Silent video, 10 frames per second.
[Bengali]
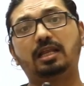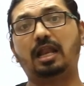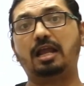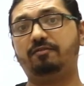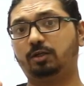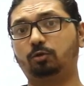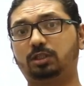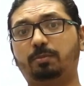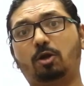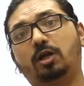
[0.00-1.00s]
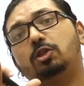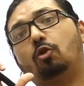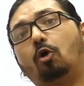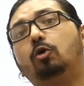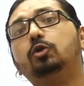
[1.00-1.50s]
লাইভে করতে পারো নাই
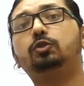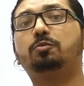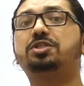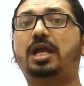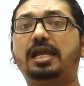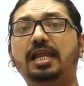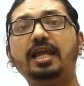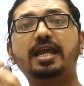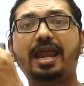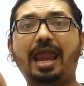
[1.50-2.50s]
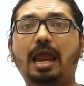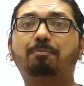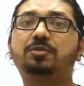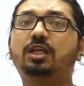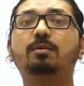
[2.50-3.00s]
তখন তুমি চাইলে অ্যাপ
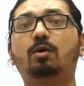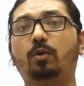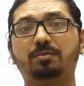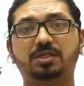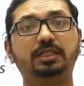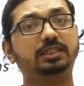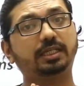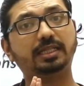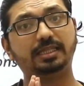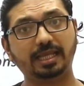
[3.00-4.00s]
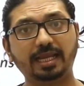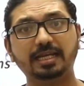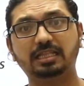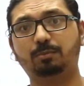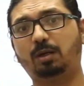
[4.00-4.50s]
থেকে বা ওয়েবসাইট থেকে দেখে
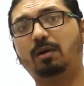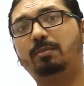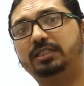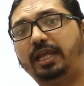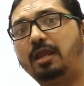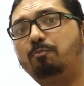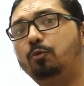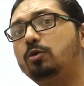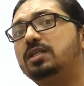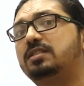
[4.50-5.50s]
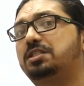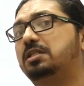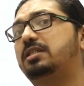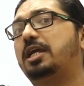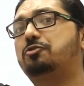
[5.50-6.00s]
নিতে পারবা বাট এই পুরো
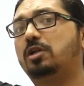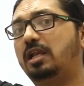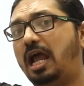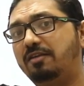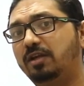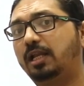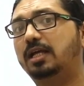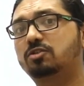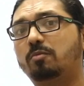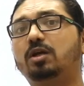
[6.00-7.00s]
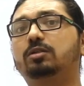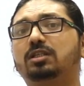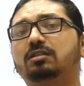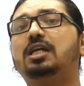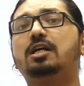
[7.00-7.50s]
সেশনটা অ্যাকচুয়ালি লাইভে ক্লাস হবে অর্থাৎ